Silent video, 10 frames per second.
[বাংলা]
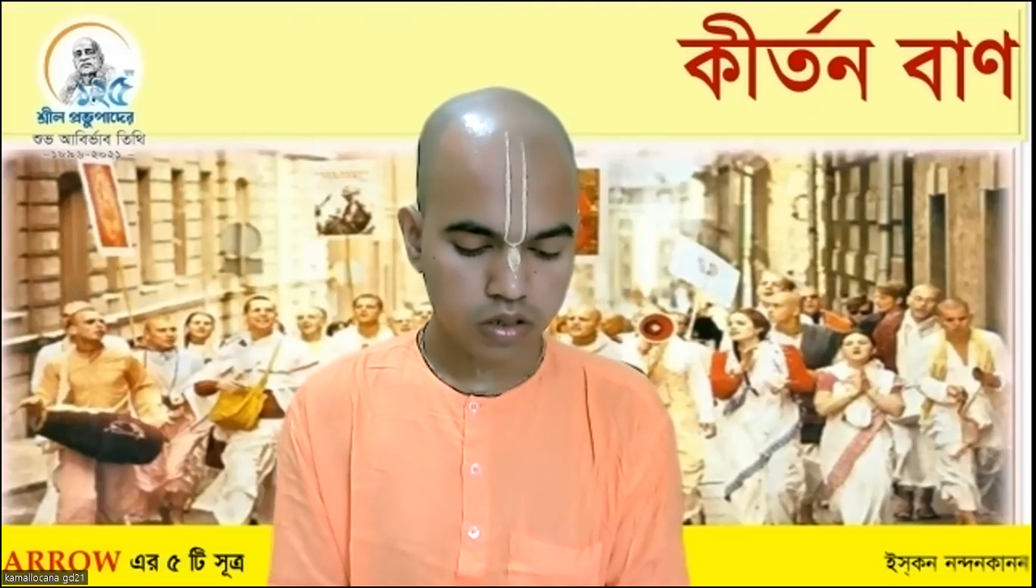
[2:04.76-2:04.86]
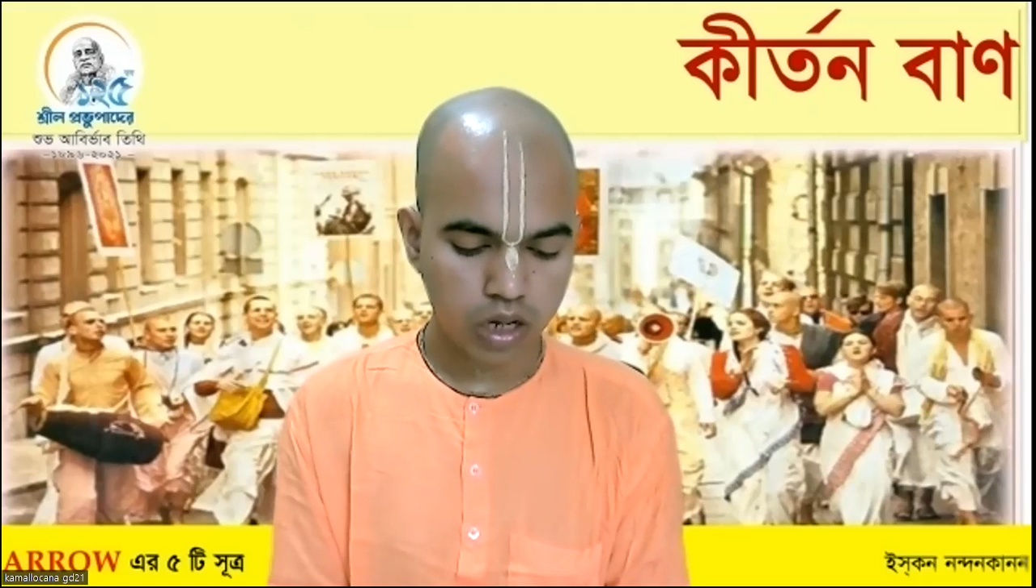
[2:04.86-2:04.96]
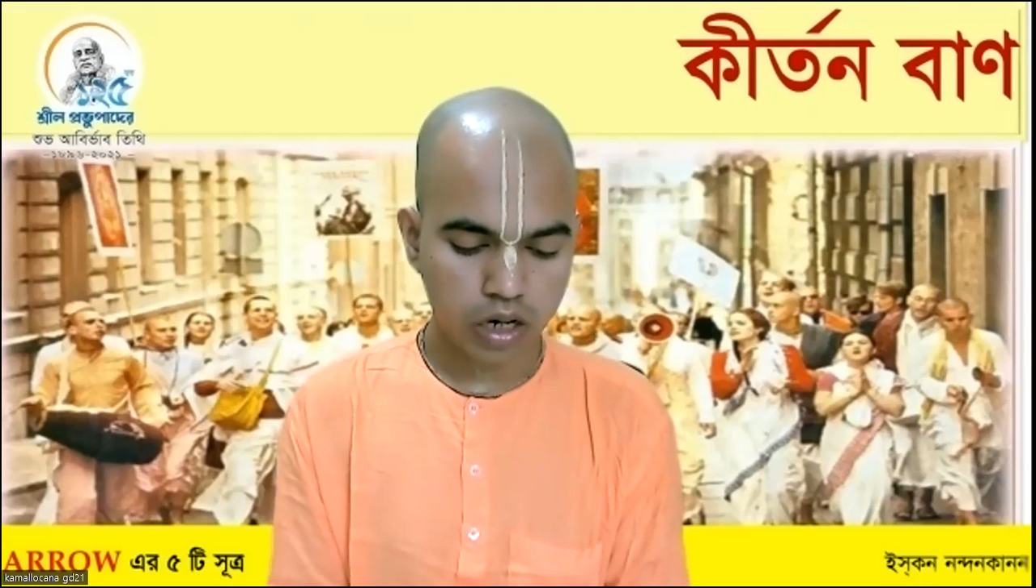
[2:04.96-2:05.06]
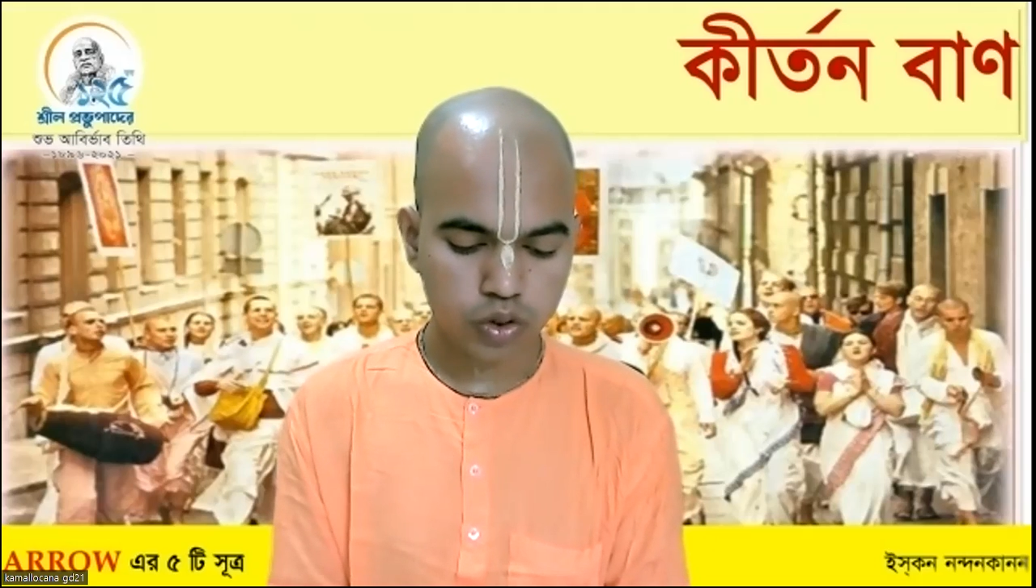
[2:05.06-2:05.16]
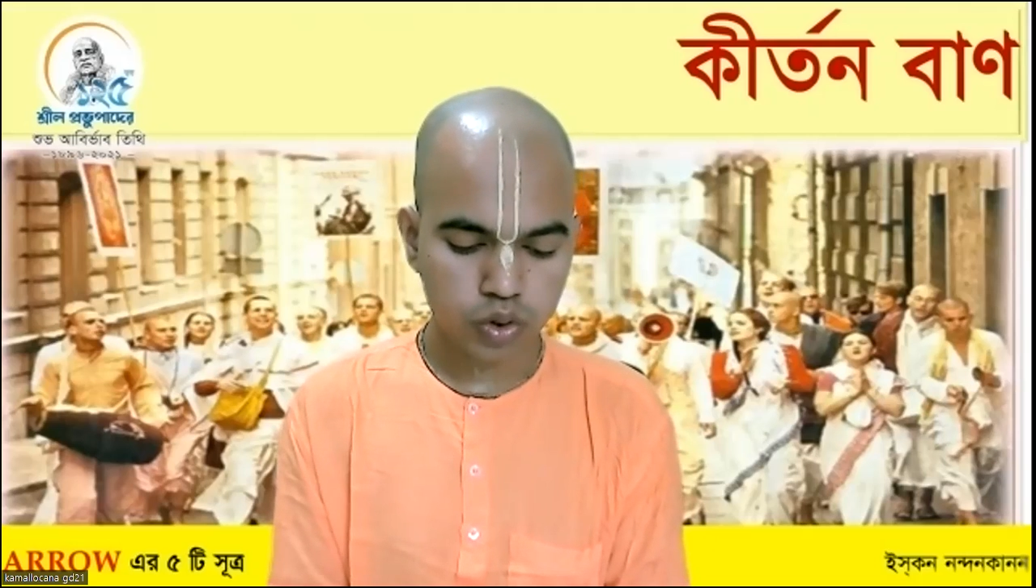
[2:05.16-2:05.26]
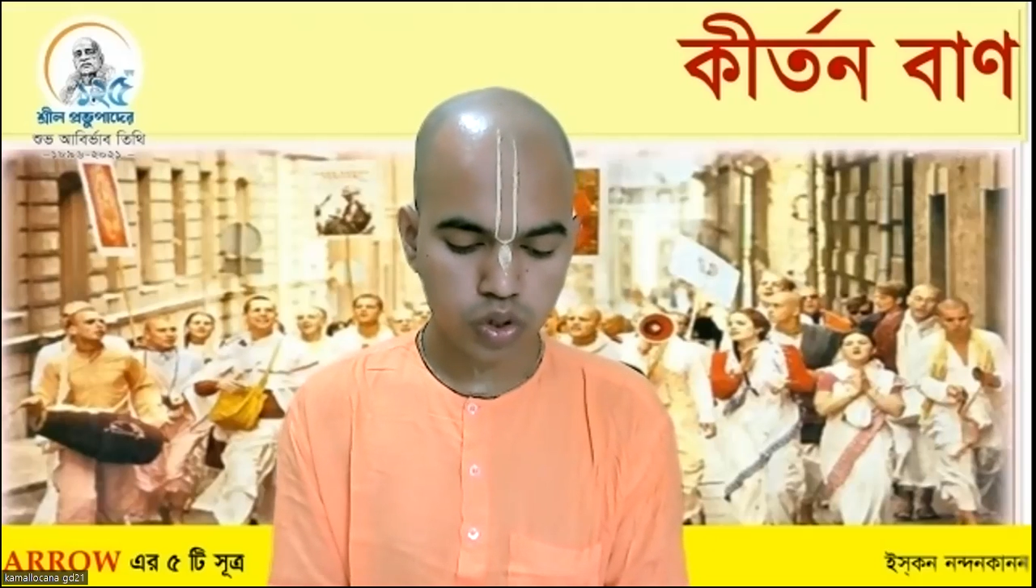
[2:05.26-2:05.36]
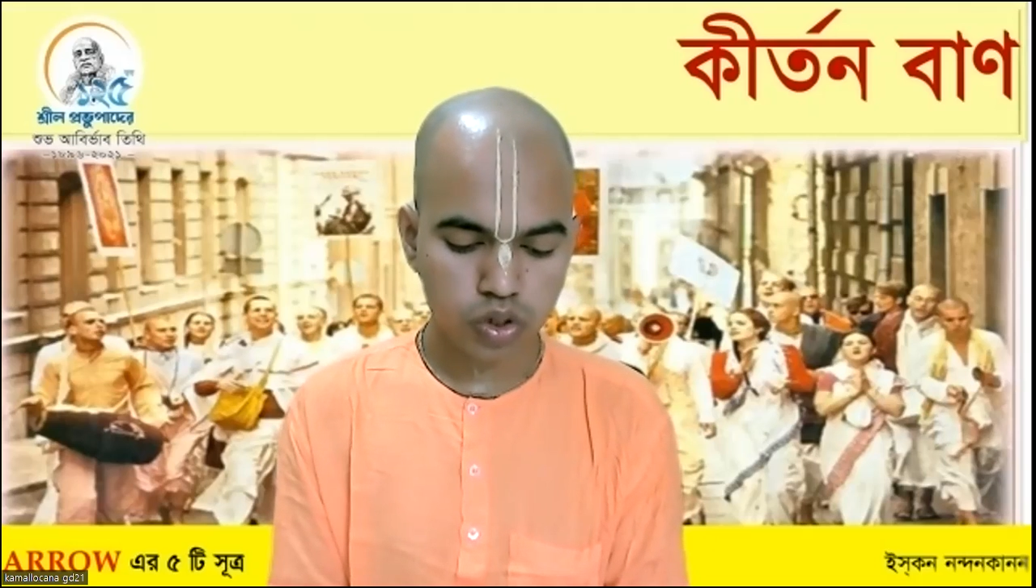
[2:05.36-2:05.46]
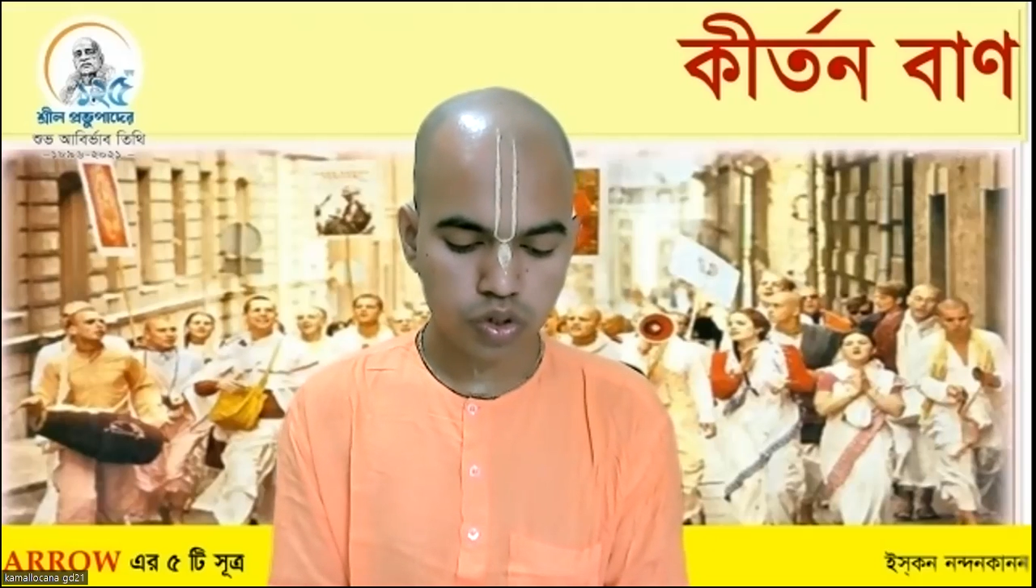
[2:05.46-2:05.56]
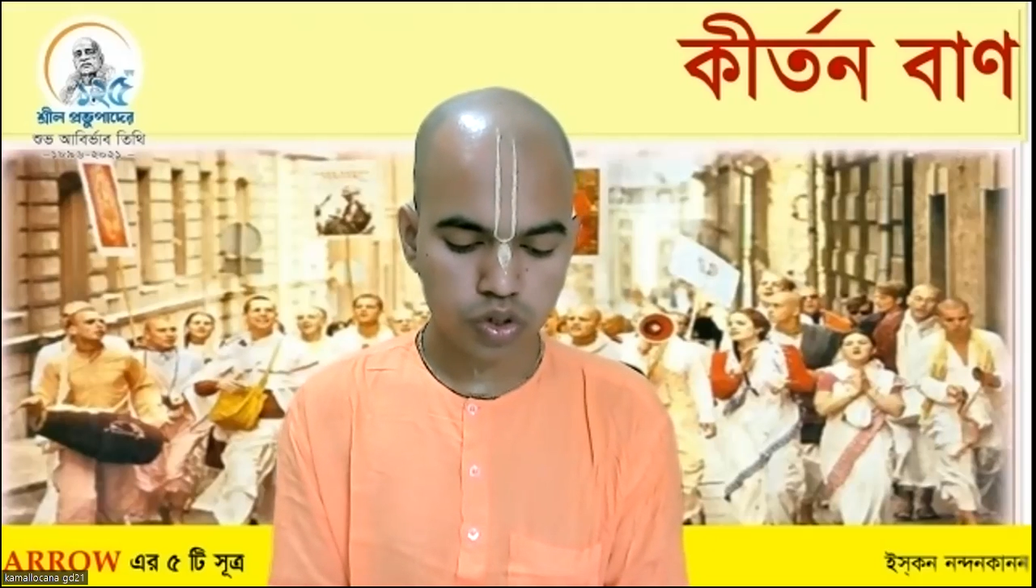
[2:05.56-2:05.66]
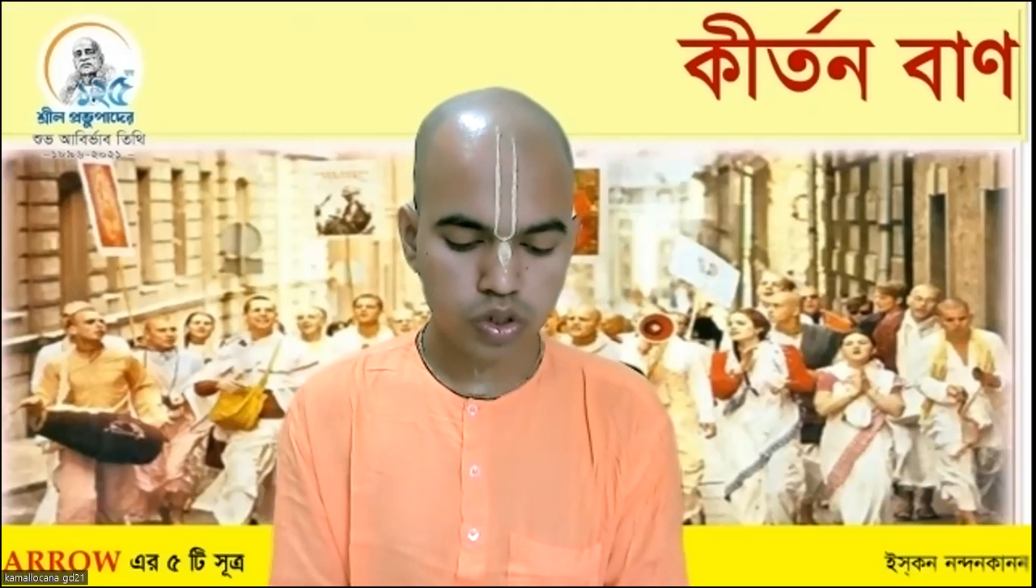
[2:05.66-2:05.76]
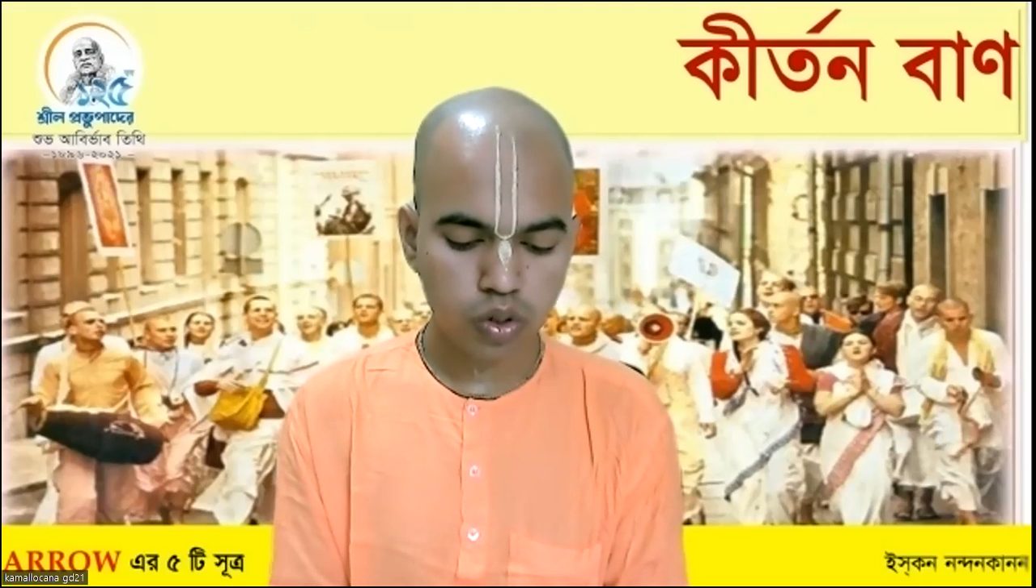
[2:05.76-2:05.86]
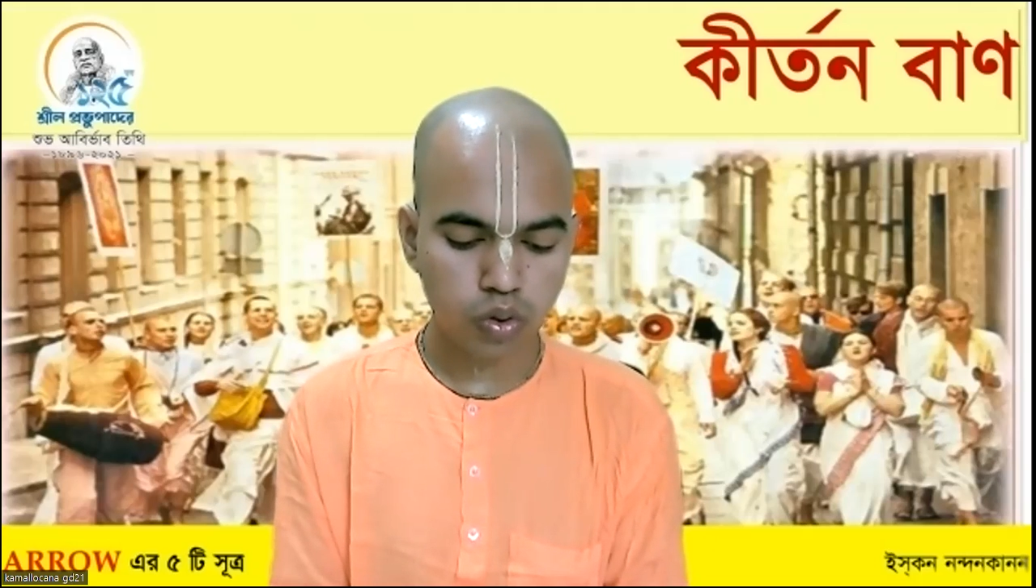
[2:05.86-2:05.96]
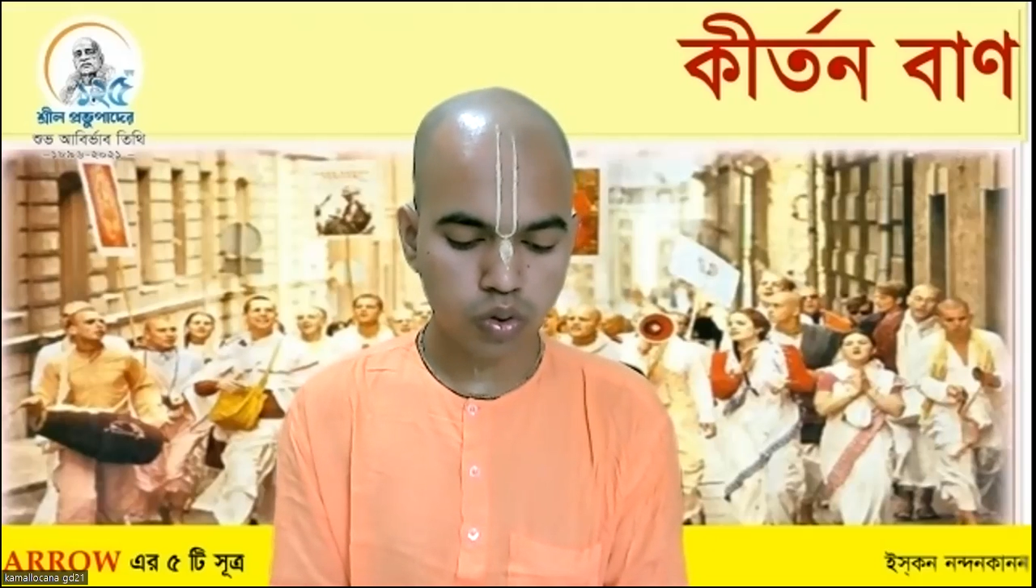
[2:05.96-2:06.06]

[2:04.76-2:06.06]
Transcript: তার চরিত্র ছিল